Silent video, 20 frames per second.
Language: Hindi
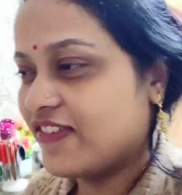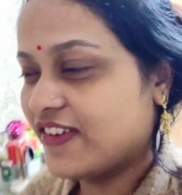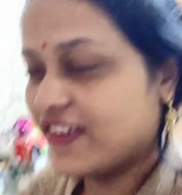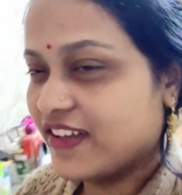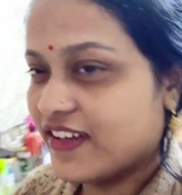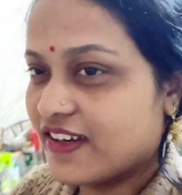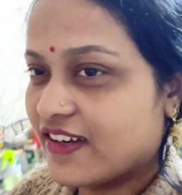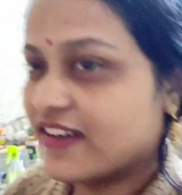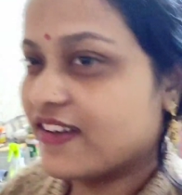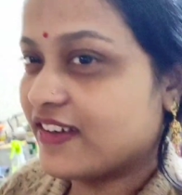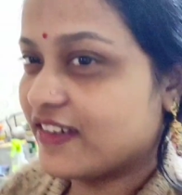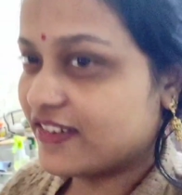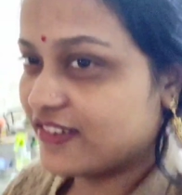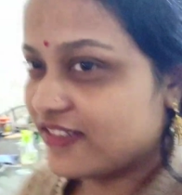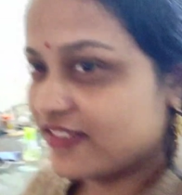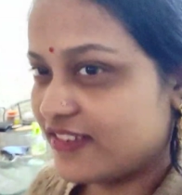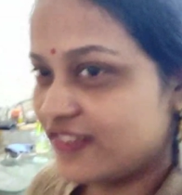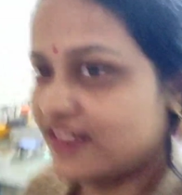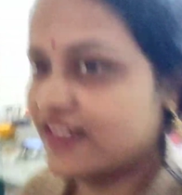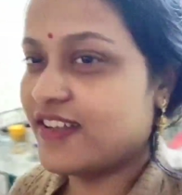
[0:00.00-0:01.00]
फिर
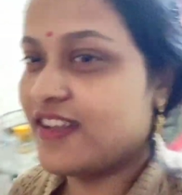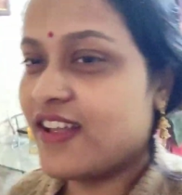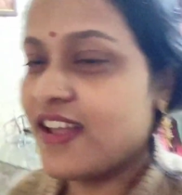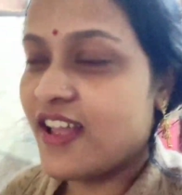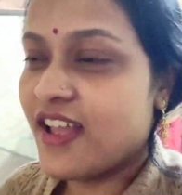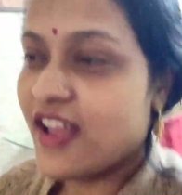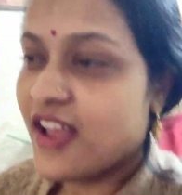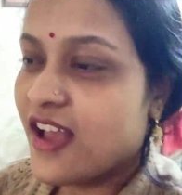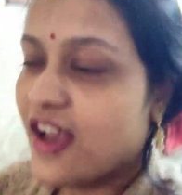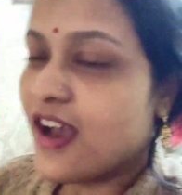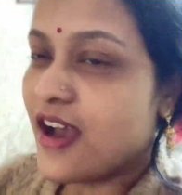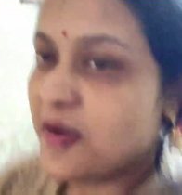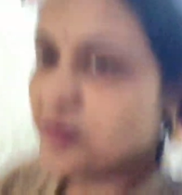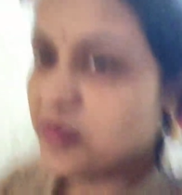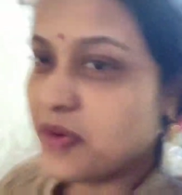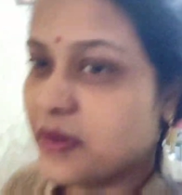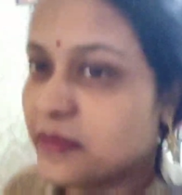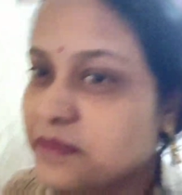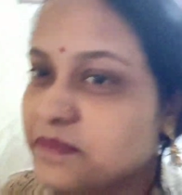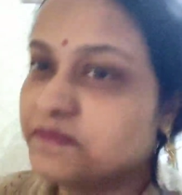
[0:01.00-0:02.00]

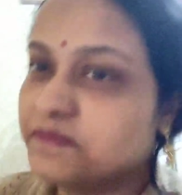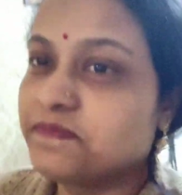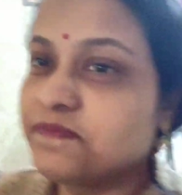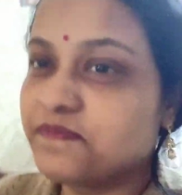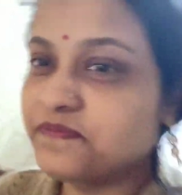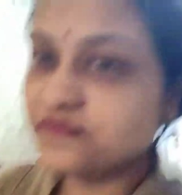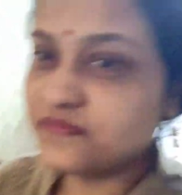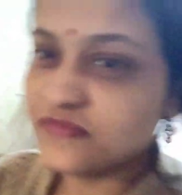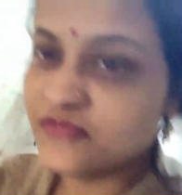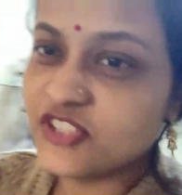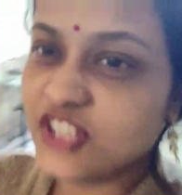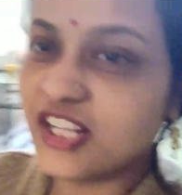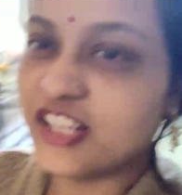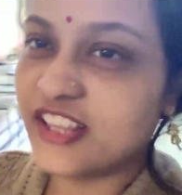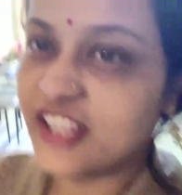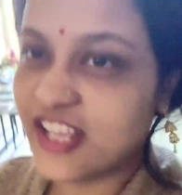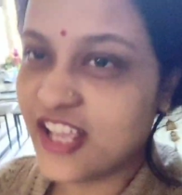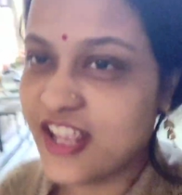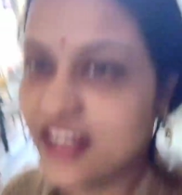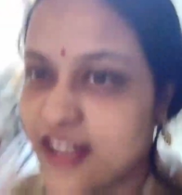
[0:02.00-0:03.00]
अब हम
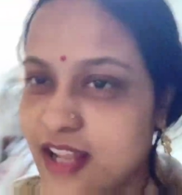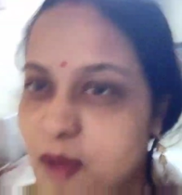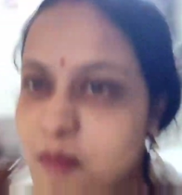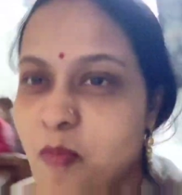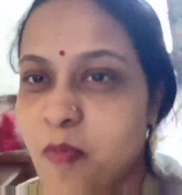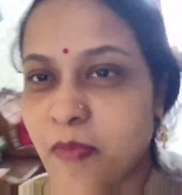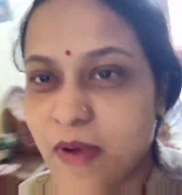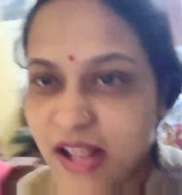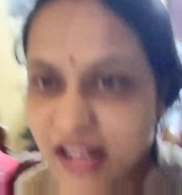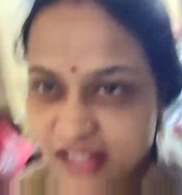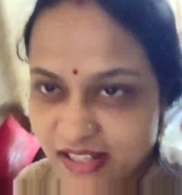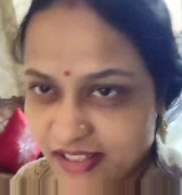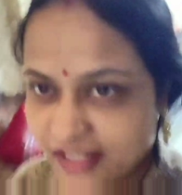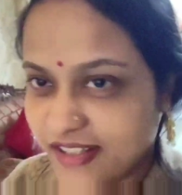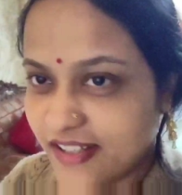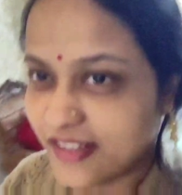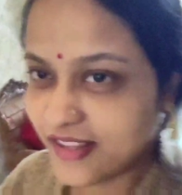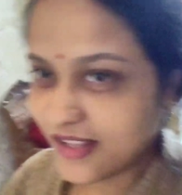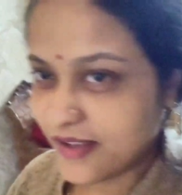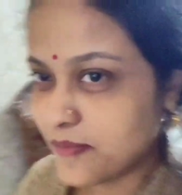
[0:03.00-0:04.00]
चलते हैं इनका मोबाइल
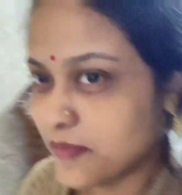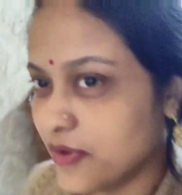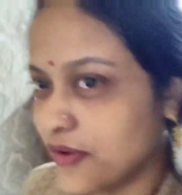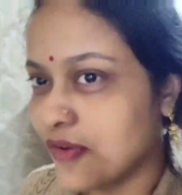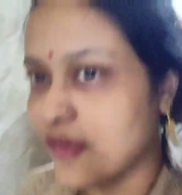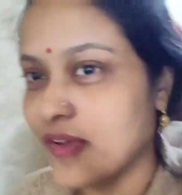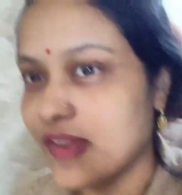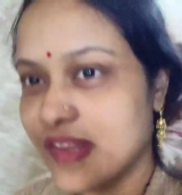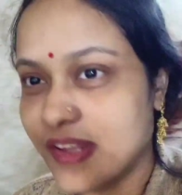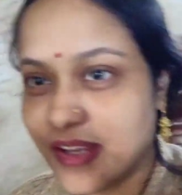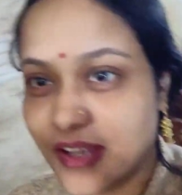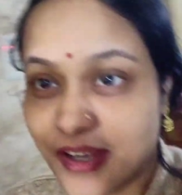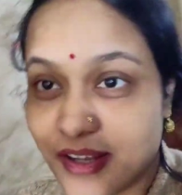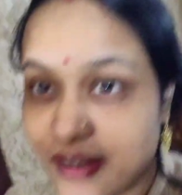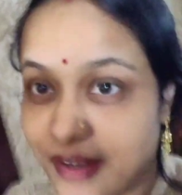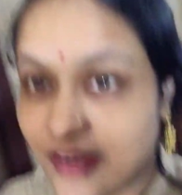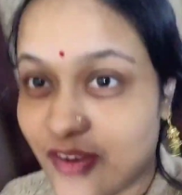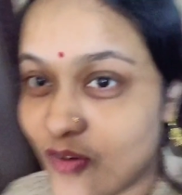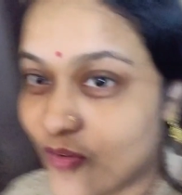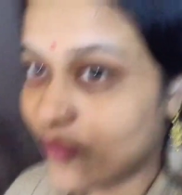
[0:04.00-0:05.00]
दे देते हैं बिकॉज ये
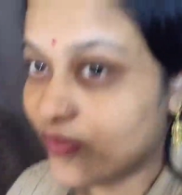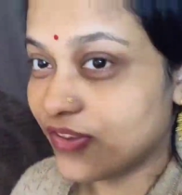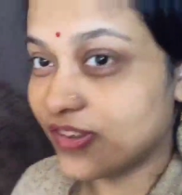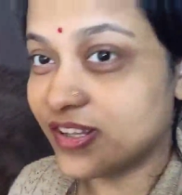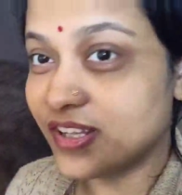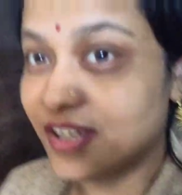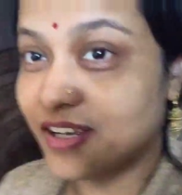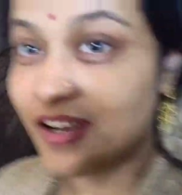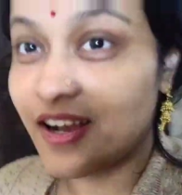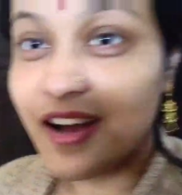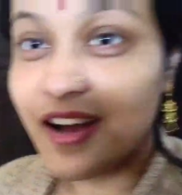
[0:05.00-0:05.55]
कर रहे हैं ऑफिस का